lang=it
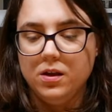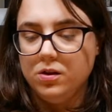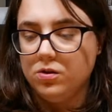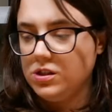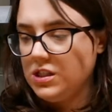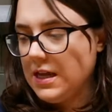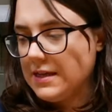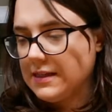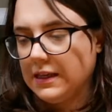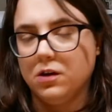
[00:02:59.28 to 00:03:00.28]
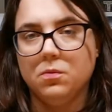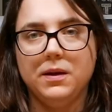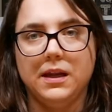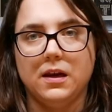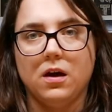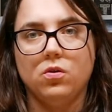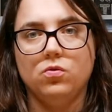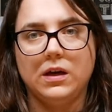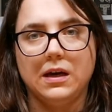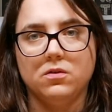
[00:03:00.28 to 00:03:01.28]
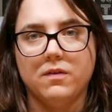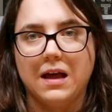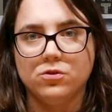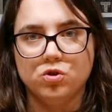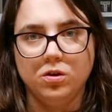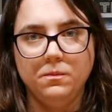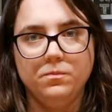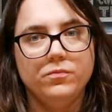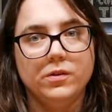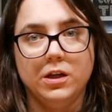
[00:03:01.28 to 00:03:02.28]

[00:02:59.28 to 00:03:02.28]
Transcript: non ci resta che coprirla con un canovaccio